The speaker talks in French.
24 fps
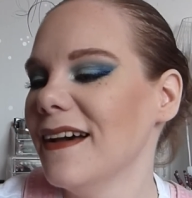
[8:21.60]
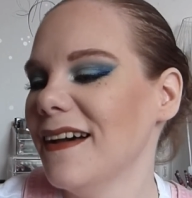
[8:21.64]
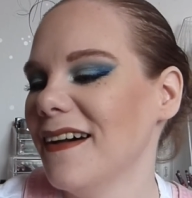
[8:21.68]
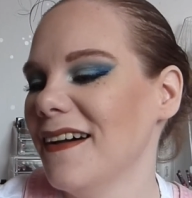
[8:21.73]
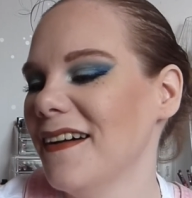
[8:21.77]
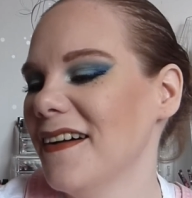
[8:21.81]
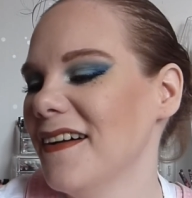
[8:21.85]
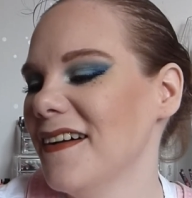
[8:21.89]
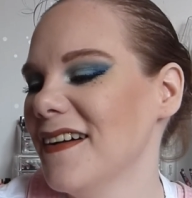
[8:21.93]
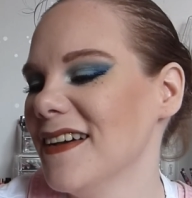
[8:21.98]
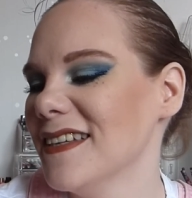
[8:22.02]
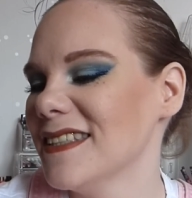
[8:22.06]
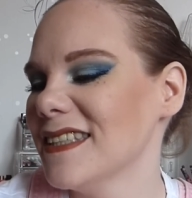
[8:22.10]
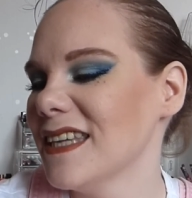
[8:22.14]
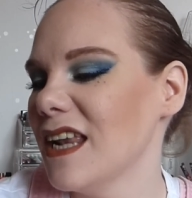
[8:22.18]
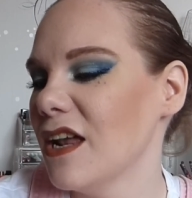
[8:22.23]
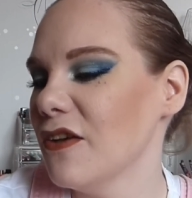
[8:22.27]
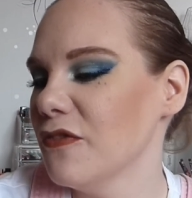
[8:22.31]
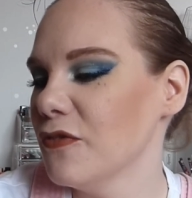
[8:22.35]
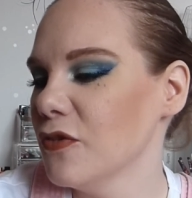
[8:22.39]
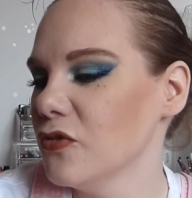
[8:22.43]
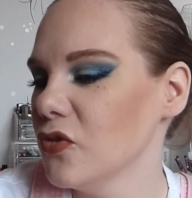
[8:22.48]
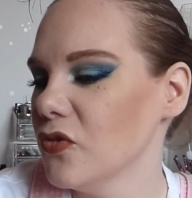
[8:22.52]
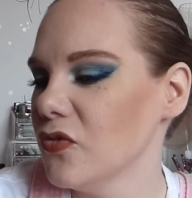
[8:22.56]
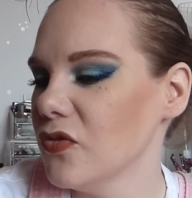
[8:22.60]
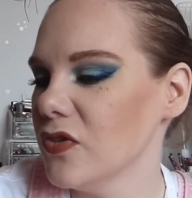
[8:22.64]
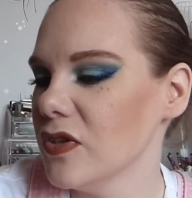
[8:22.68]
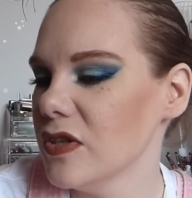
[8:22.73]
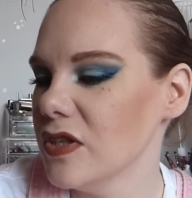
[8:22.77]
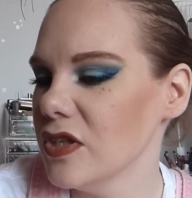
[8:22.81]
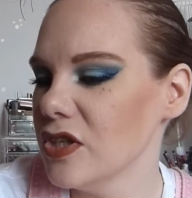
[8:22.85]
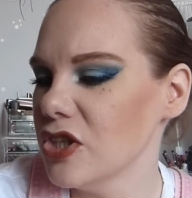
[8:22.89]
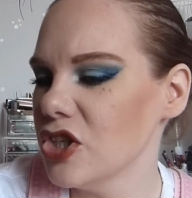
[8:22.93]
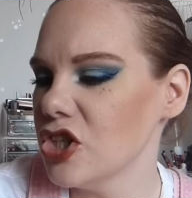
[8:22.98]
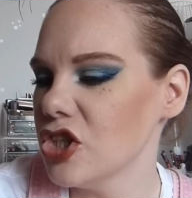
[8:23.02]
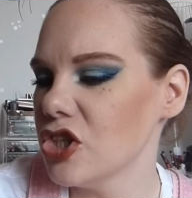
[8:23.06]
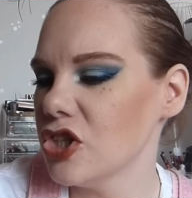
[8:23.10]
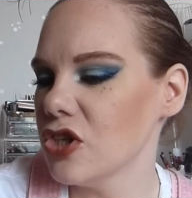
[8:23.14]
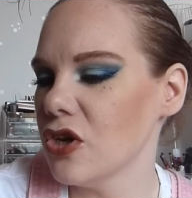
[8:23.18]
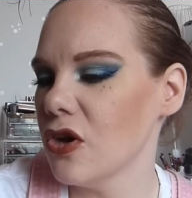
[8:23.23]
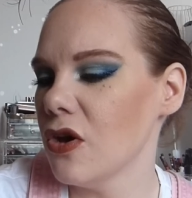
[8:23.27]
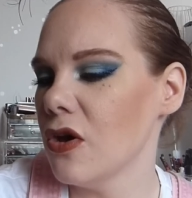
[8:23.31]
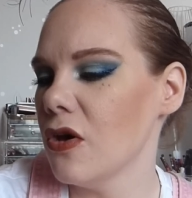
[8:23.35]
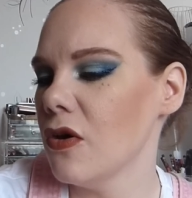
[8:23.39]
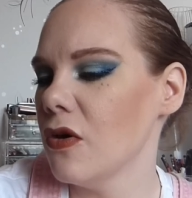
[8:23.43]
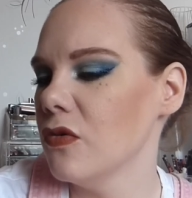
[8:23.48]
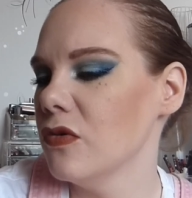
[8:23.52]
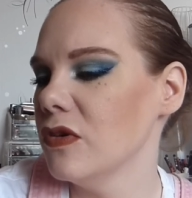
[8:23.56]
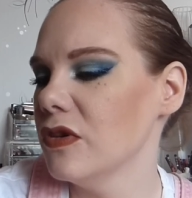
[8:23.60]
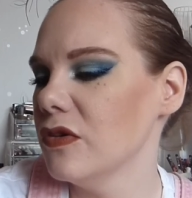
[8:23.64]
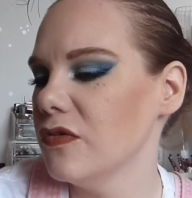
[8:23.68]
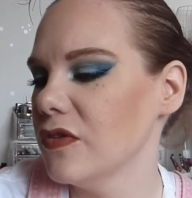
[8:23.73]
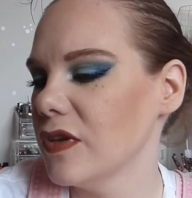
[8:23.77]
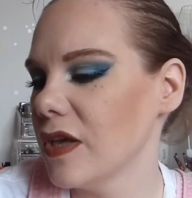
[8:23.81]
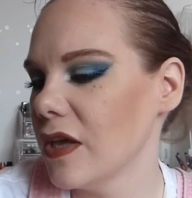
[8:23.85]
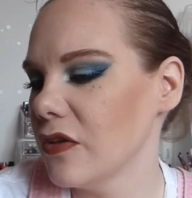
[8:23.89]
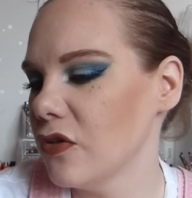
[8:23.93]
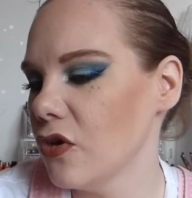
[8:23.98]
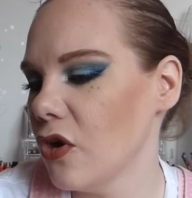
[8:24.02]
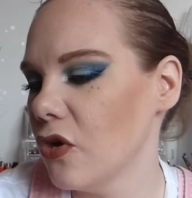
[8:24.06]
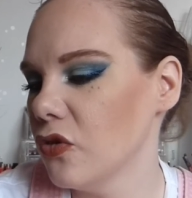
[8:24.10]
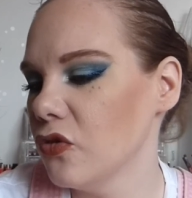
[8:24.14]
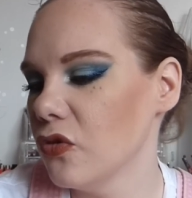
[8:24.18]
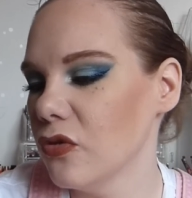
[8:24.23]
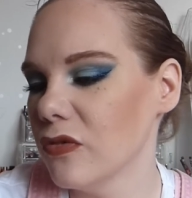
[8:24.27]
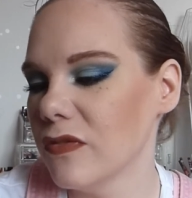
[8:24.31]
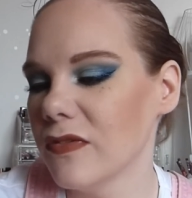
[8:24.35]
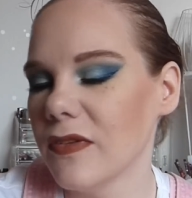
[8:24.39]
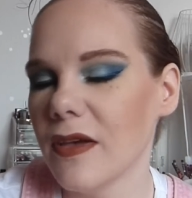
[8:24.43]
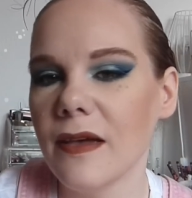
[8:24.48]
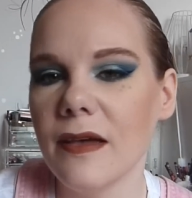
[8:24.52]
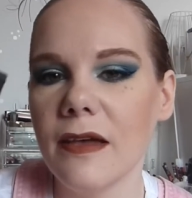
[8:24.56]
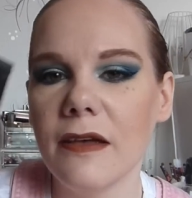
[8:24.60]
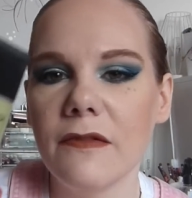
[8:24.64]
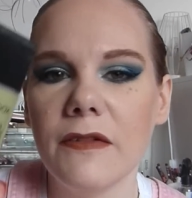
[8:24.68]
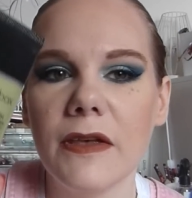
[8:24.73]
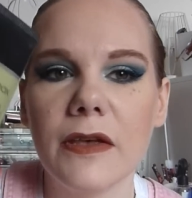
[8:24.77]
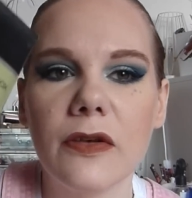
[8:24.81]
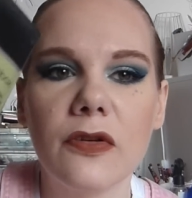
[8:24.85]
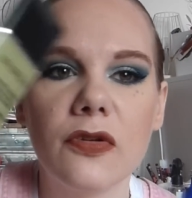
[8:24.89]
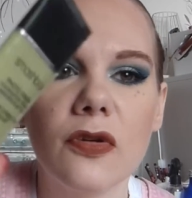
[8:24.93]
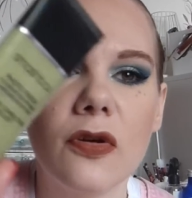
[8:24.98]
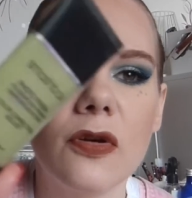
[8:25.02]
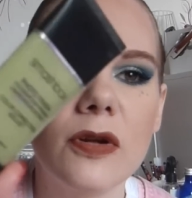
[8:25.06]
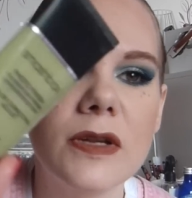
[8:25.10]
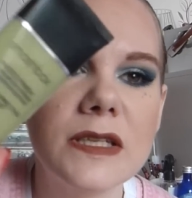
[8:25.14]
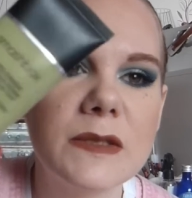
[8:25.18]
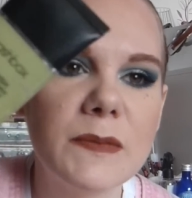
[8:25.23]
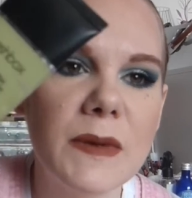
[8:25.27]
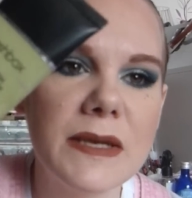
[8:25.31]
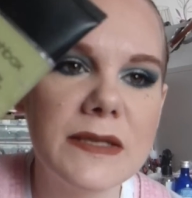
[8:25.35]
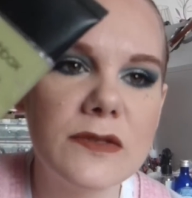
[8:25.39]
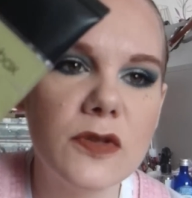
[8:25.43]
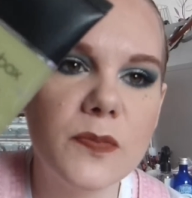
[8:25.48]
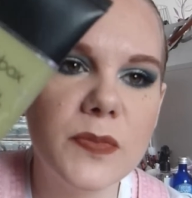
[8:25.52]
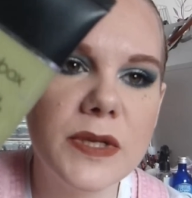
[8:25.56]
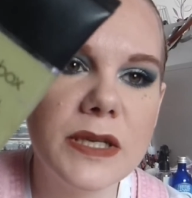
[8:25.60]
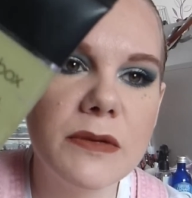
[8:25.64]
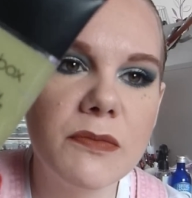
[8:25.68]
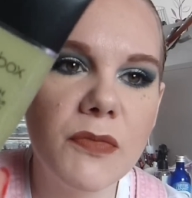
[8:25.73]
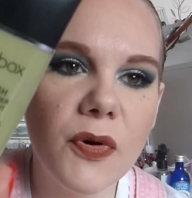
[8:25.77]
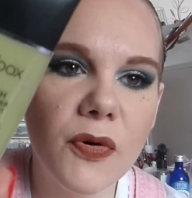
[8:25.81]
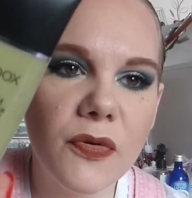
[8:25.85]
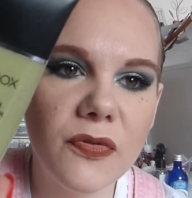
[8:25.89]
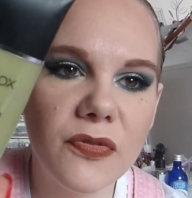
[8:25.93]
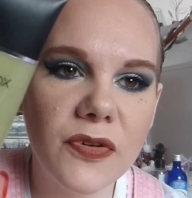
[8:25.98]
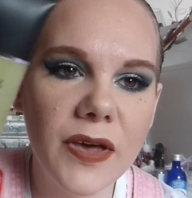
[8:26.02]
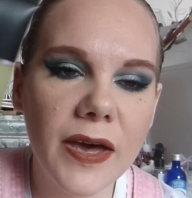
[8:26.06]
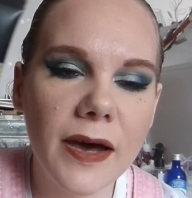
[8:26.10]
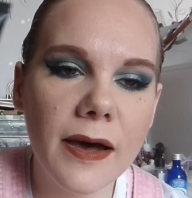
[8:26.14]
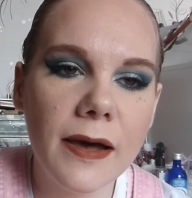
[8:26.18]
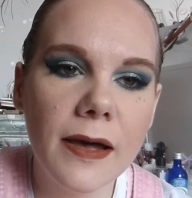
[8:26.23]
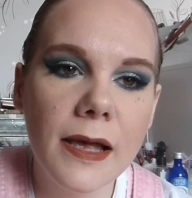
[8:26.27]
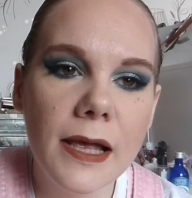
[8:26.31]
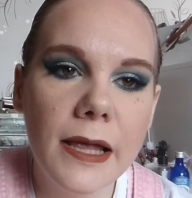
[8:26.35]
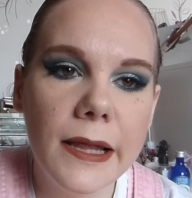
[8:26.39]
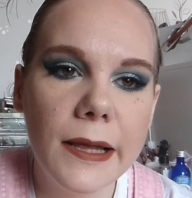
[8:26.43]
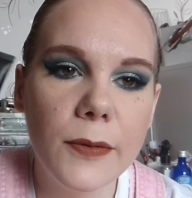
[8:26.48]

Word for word: Euh, c'est la photo finish unificateur de teint avec euh, l'espèce de pigment vert